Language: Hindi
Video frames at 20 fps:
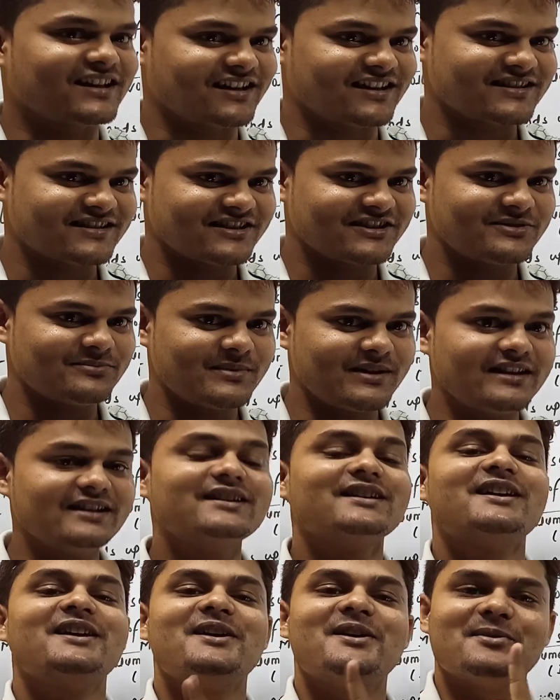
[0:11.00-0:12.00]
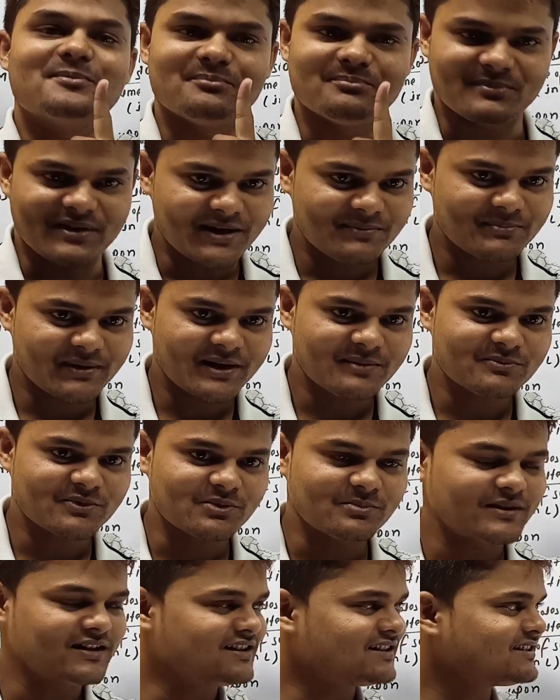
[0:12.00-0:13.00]
क्लासेज में मैं प्रेम
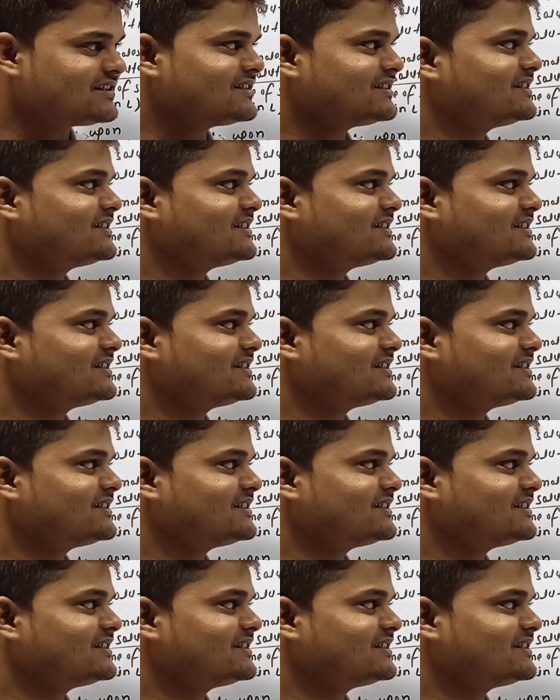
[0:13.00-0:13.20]
कुमार